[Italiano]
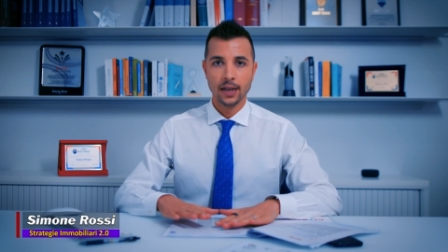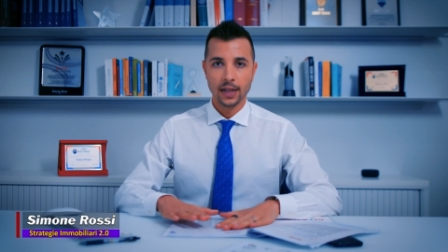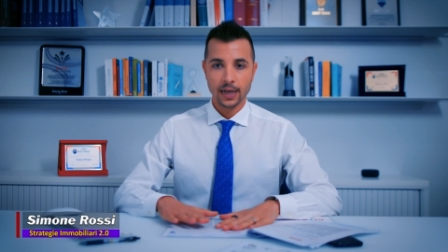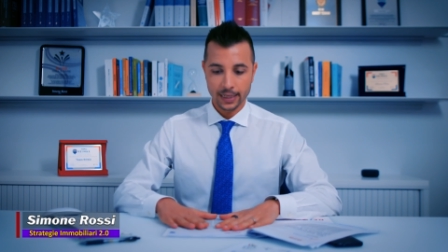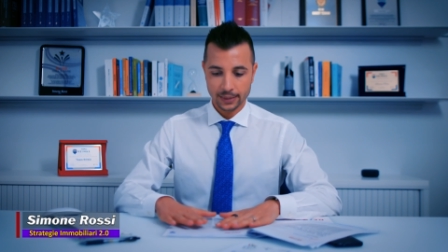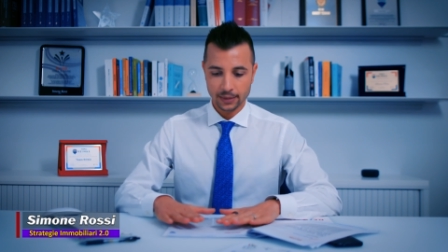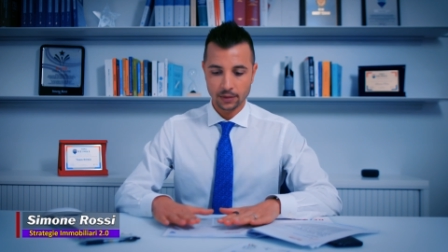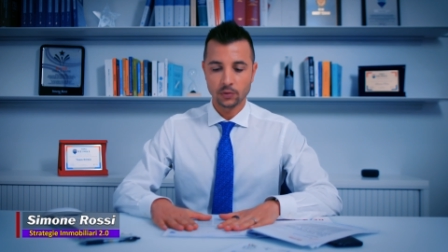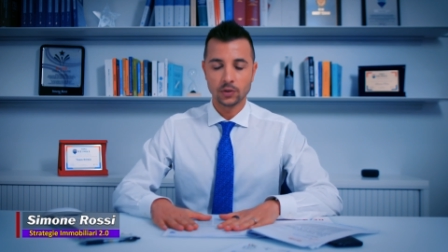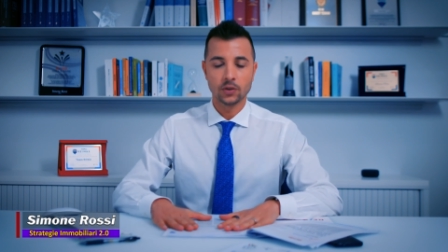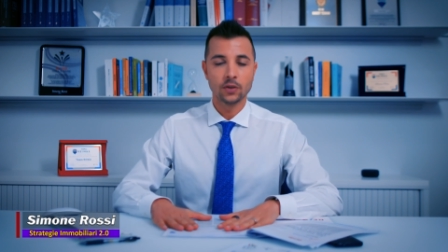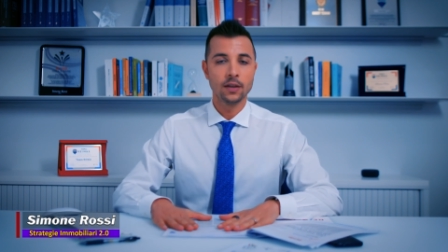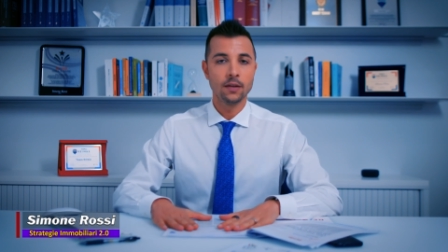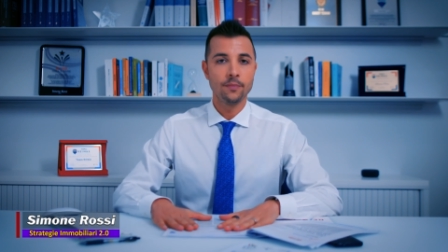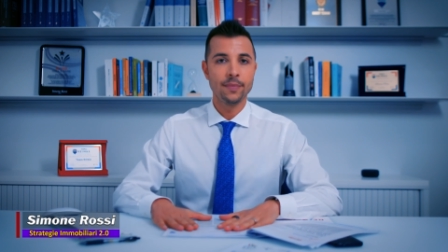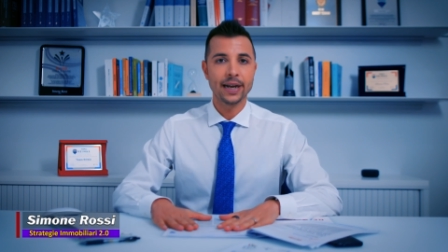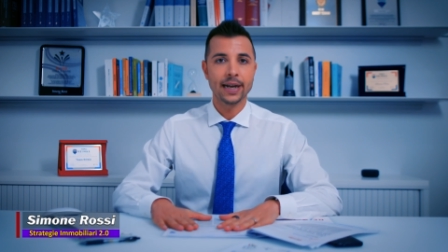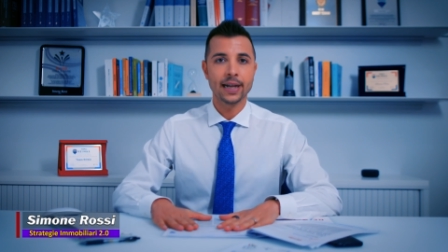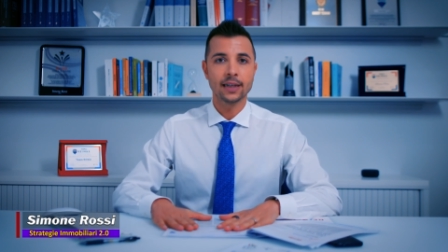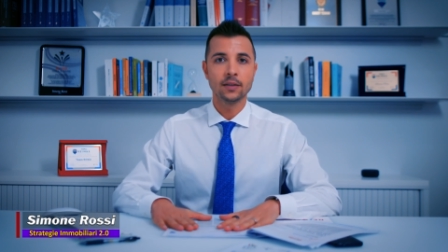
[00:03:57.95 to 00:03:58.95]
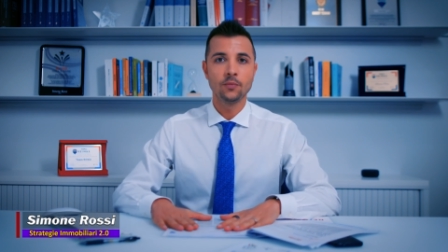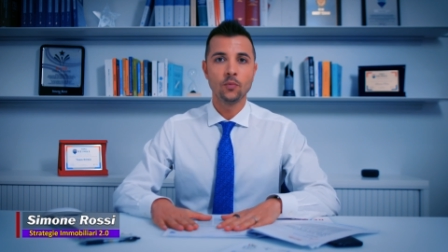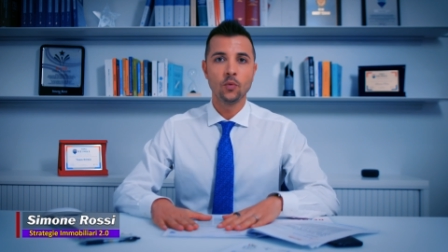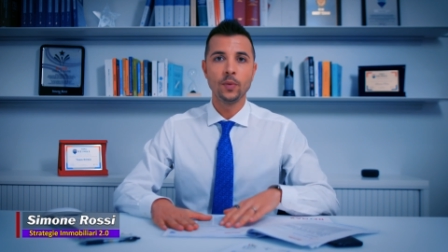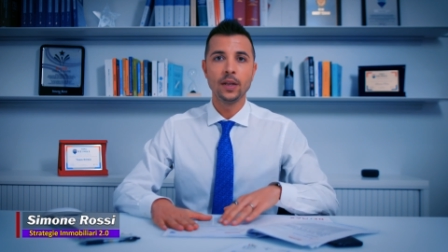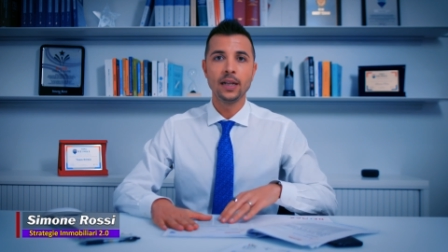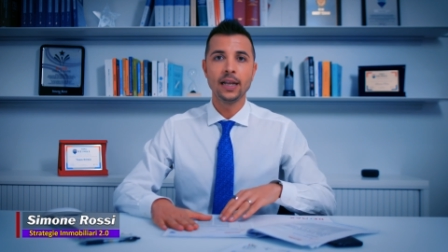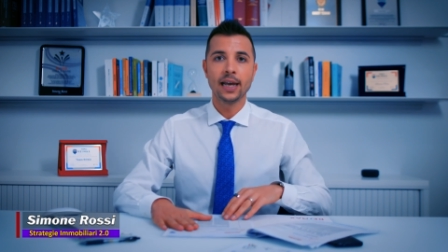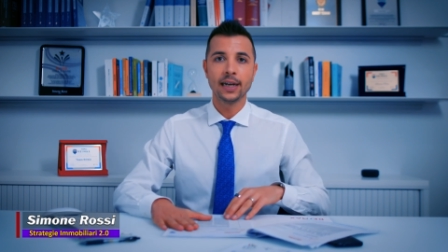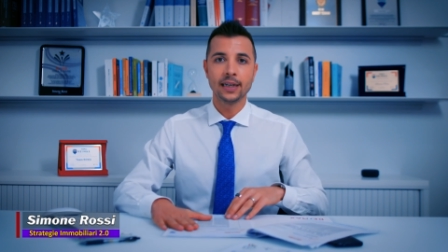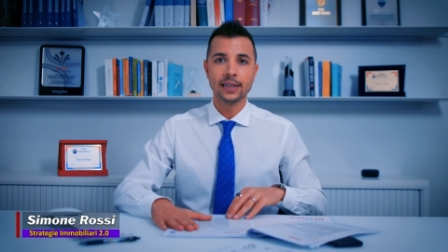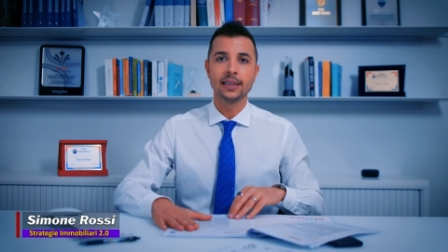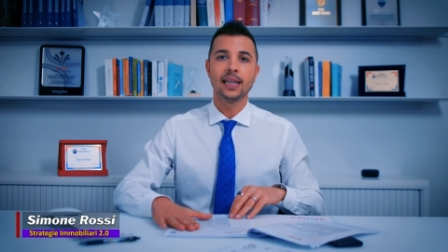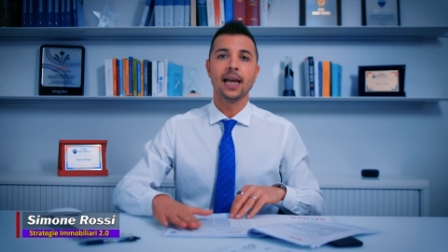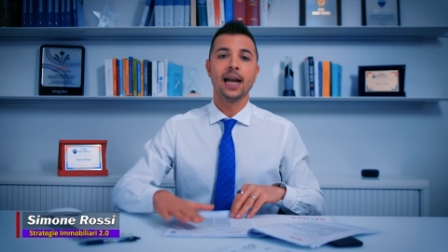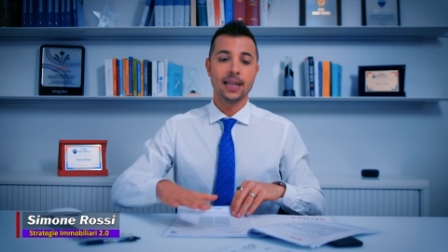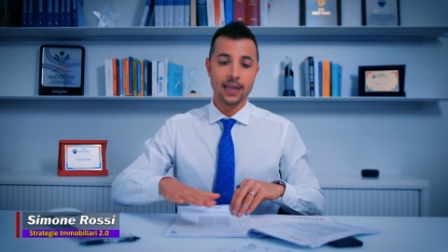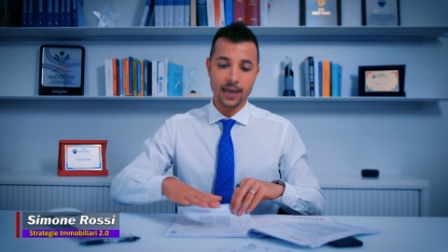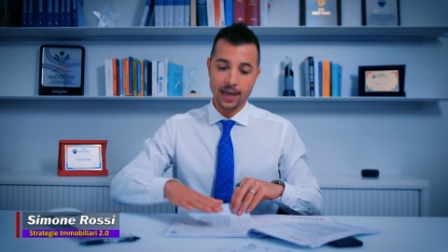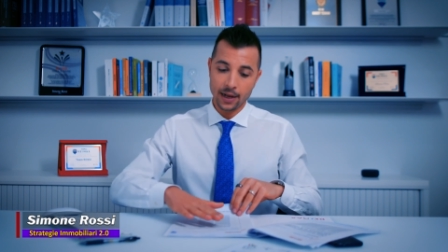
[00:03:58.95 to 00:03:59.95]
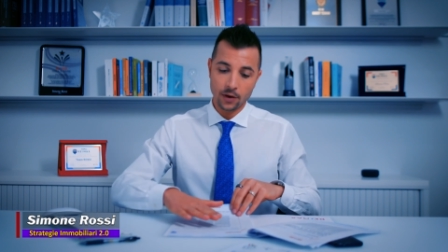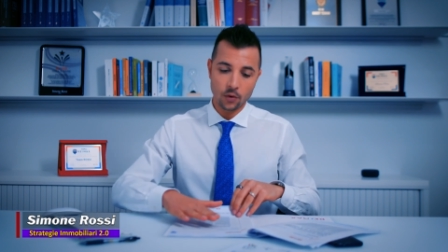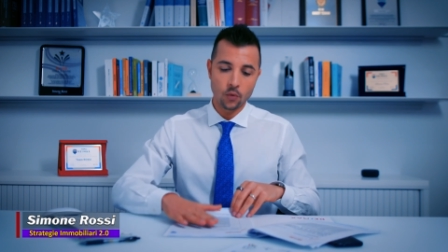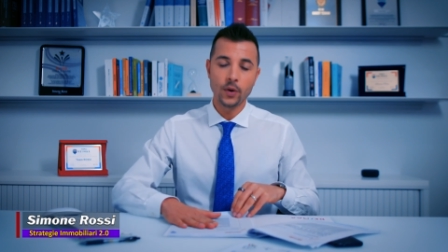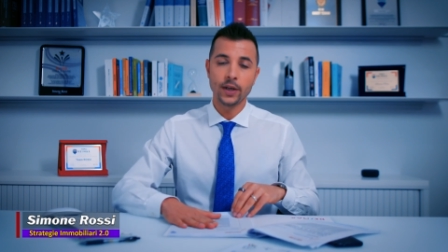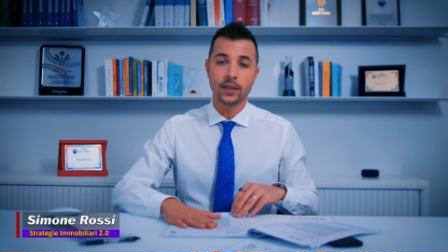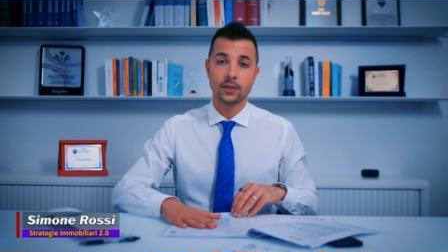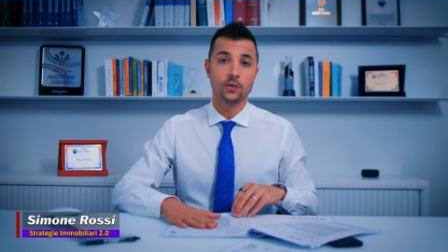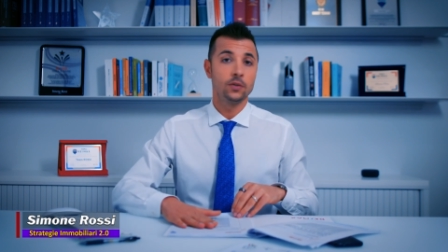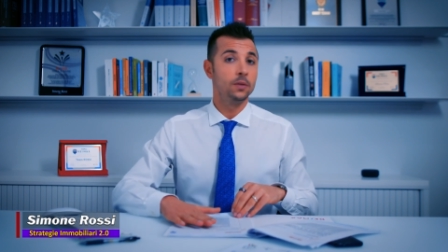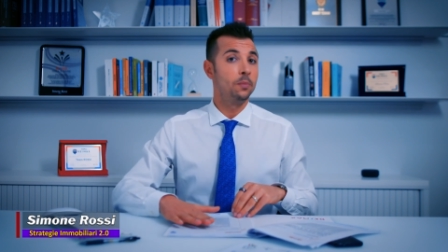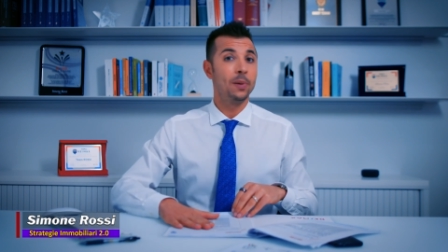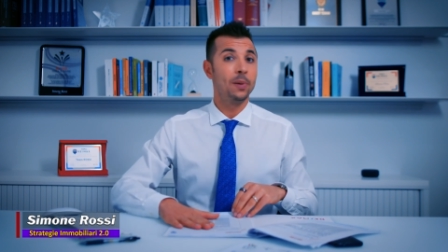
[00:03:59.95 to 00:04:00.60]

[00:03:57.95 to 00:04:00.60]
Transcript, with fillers: La situazione del mercato immobiliare in Italia è questa, i